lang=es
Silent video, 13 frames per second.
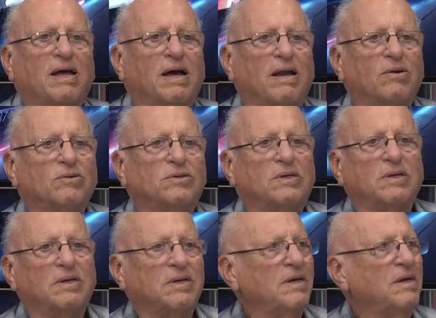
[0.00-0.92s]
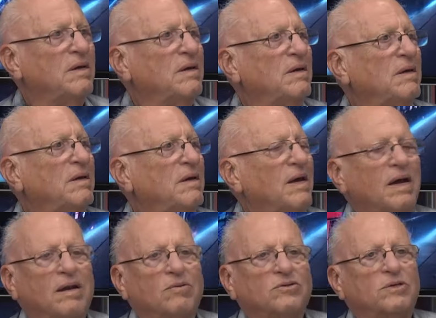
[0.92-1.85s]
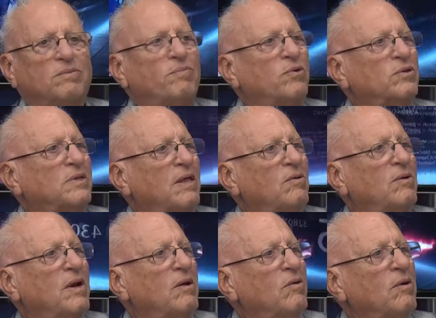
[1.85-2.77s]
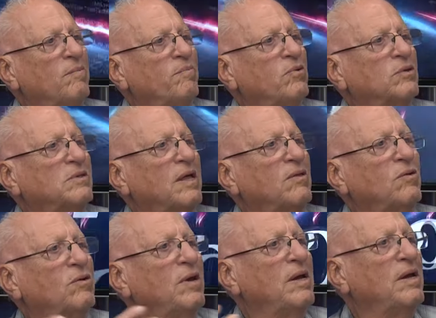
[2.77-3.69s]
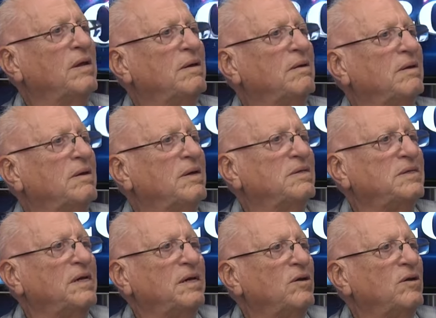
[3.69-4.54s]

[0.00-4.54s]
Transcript: a los, eh, a los importadores, a los exportadores,